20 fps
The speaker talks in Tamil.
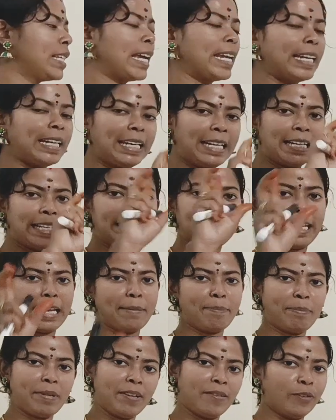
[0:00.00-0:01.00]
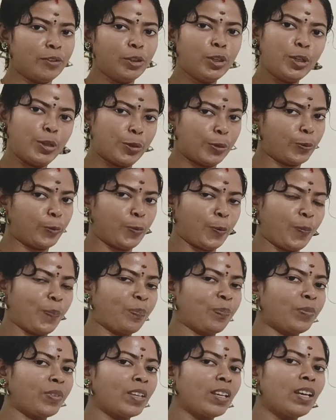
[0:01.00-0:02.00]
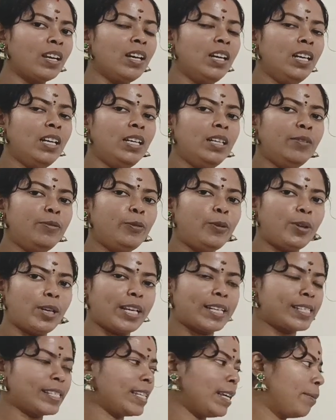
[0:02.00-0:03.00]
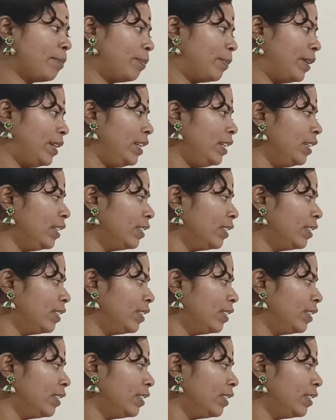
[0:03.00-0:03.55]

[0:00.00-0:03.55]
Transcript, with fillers: சைக்ளிக் டைப்பில் வந்து இருக்கும் ஃபார் எக்ஸாம்பிள்